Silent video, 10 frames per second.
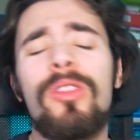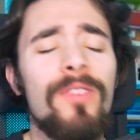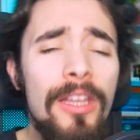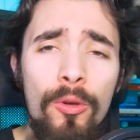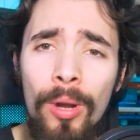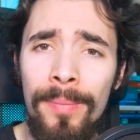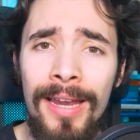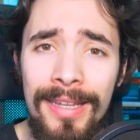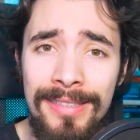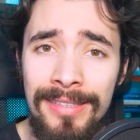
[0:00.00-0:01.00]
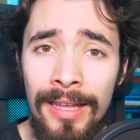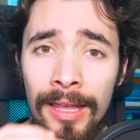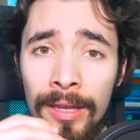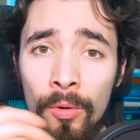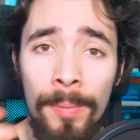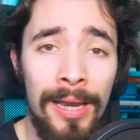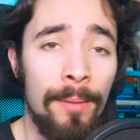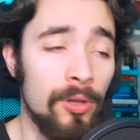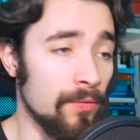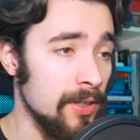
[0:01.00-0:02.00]
di video, una playlist eh, in cui
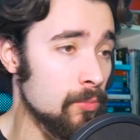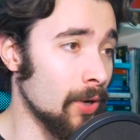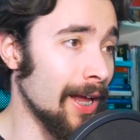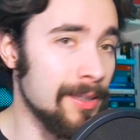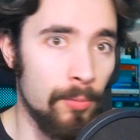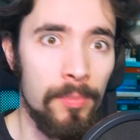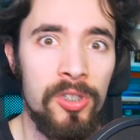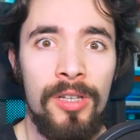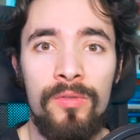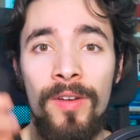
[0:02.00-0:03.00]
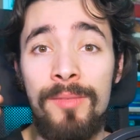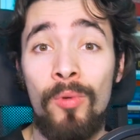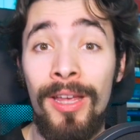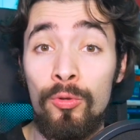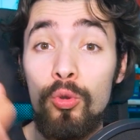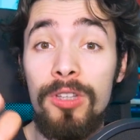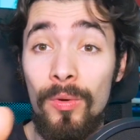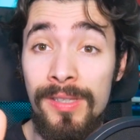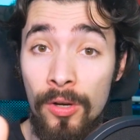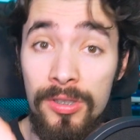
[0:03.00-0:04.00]
parliamo di Facebook Ads, pubblicità su Facebook e tutte
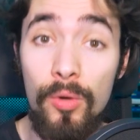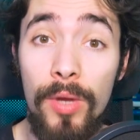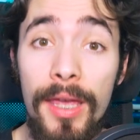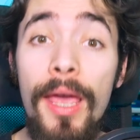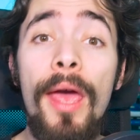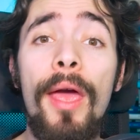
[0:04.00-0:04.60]
queste cose qui.